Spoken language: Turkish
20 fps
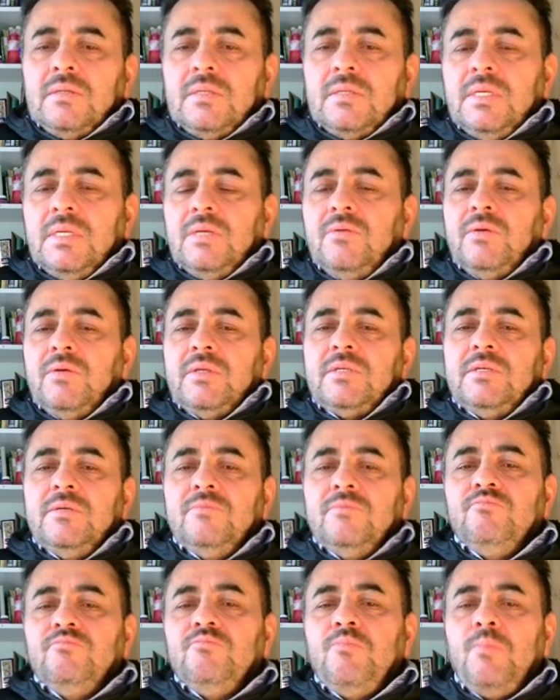Evet.
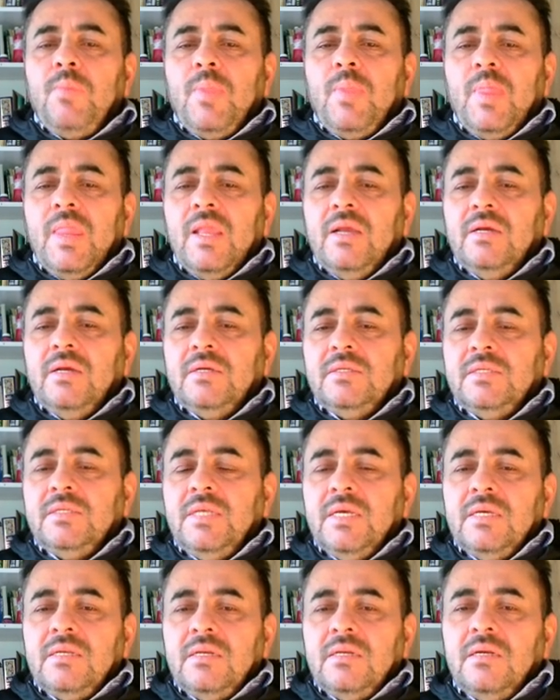
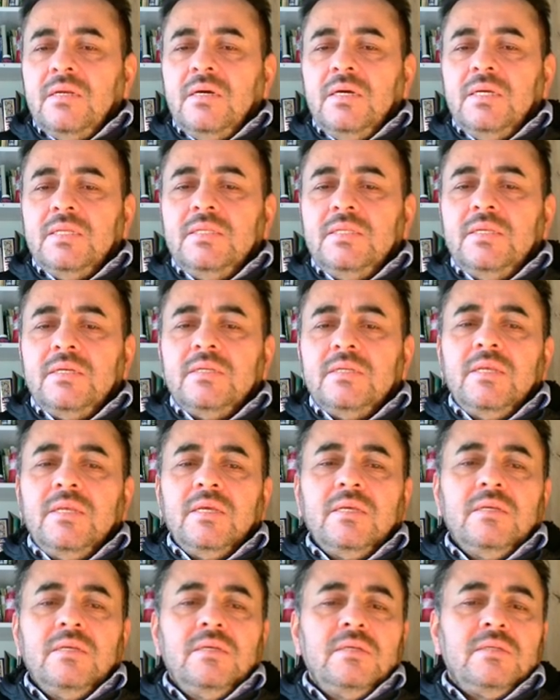Tekrar ayetleri
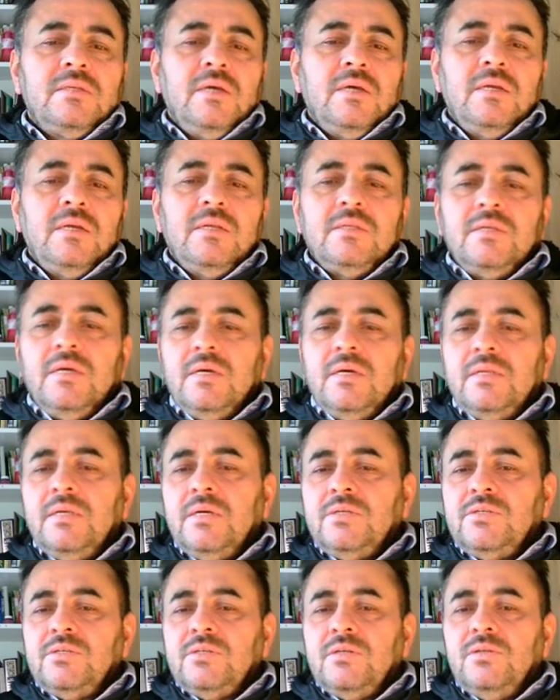tek, e, tane tane
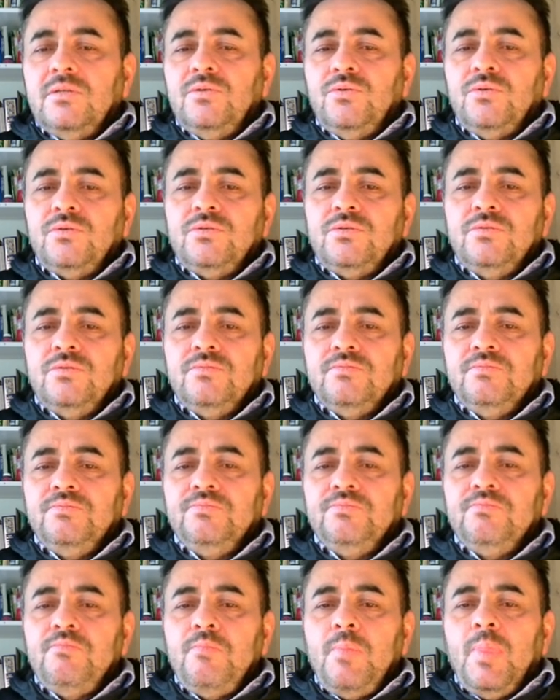açıklıyor.
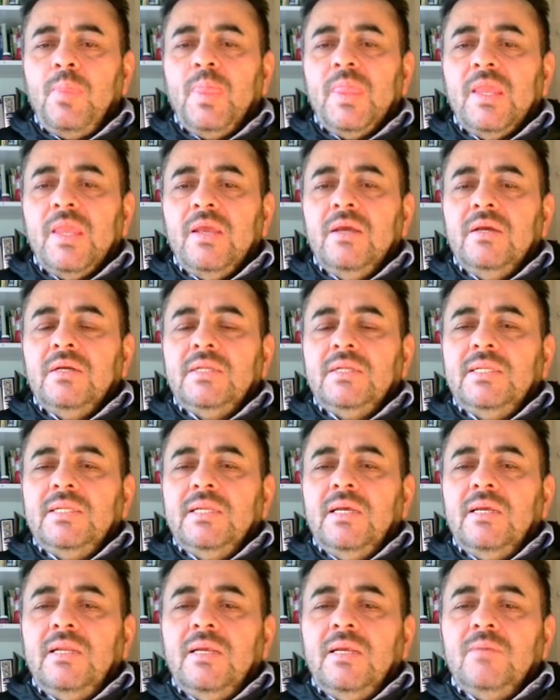
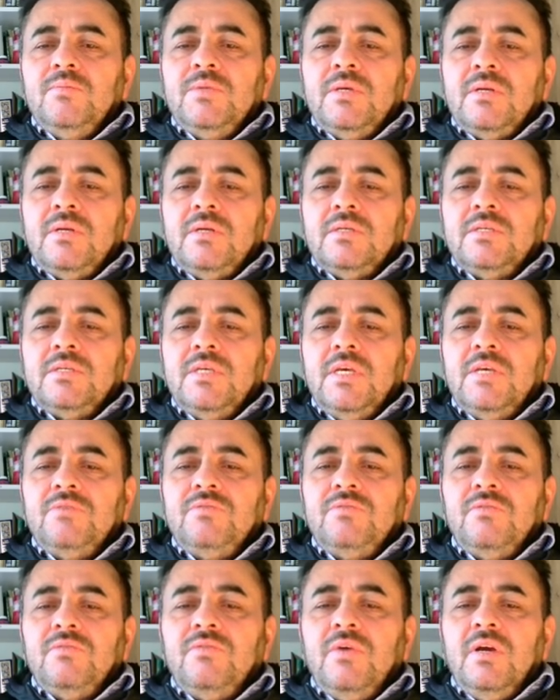Elem tera
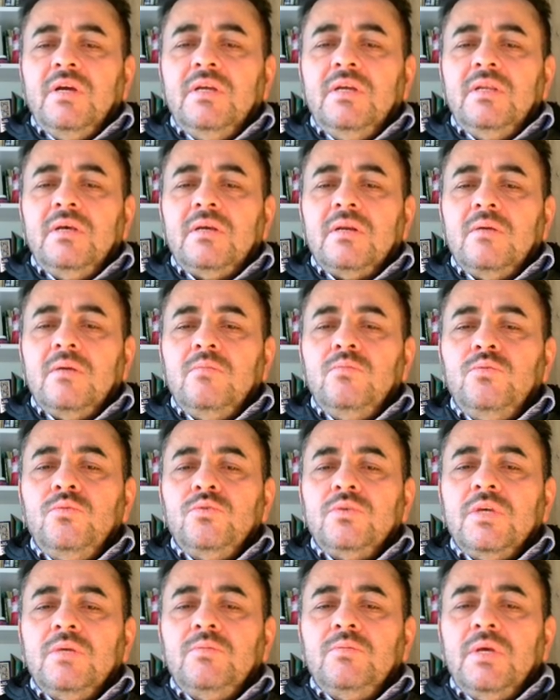keyfe feale
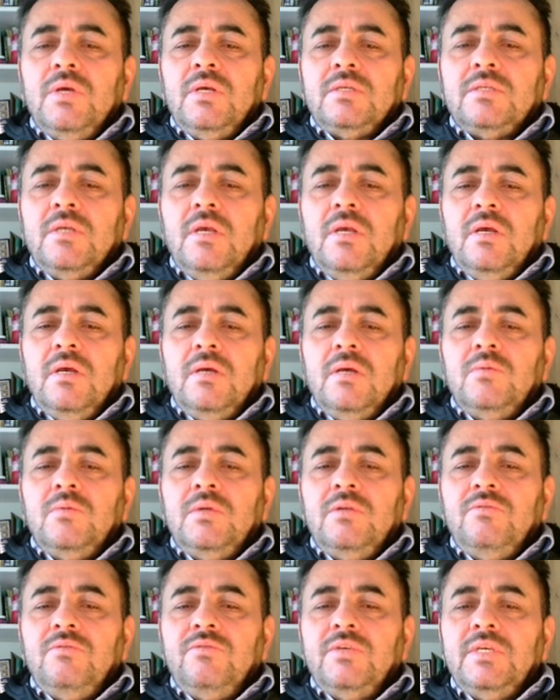rabbuke bi
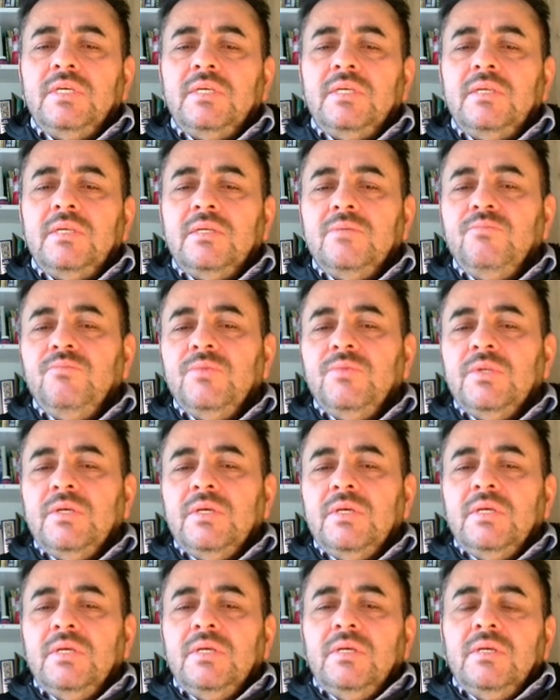ashabil fiil.
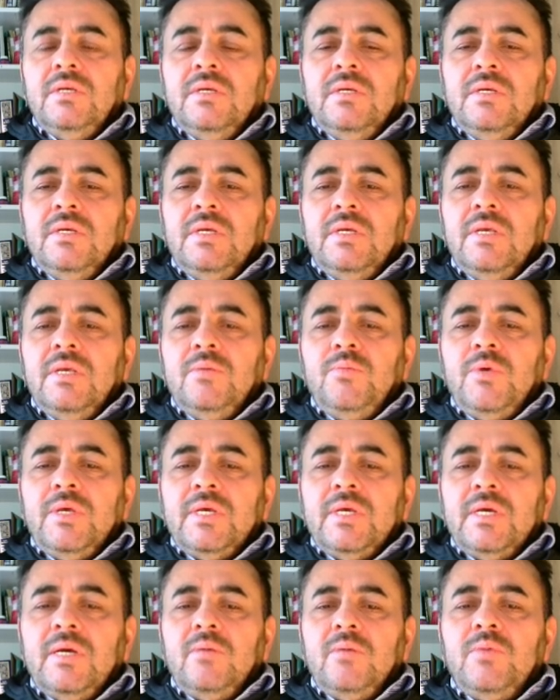Ey
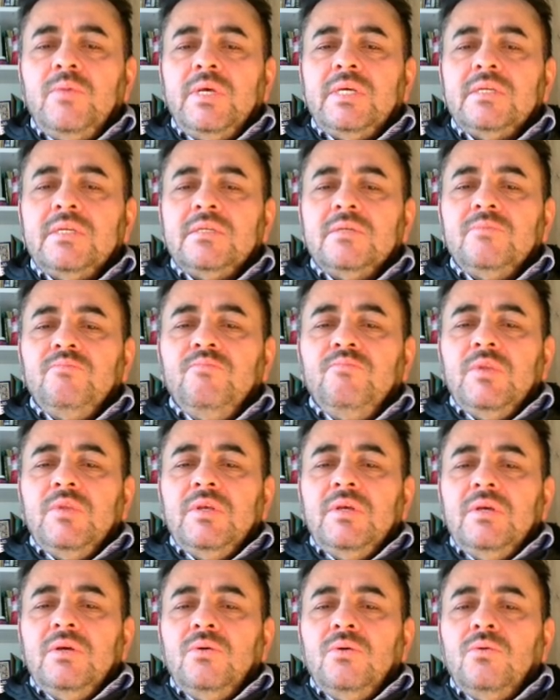peygamber,
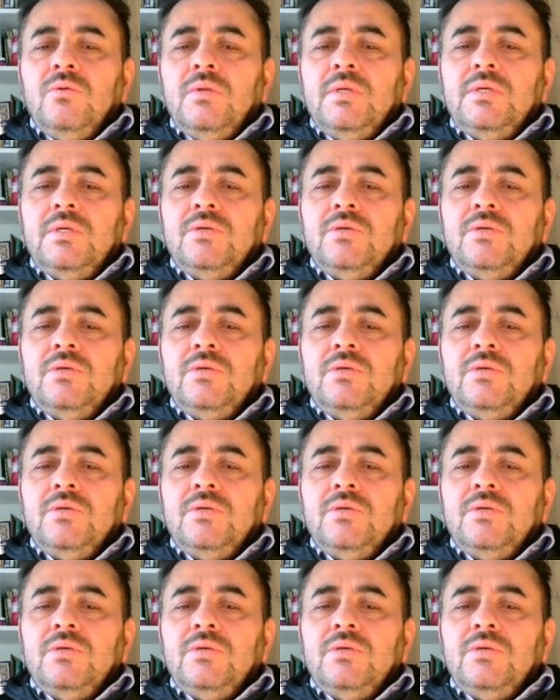olayı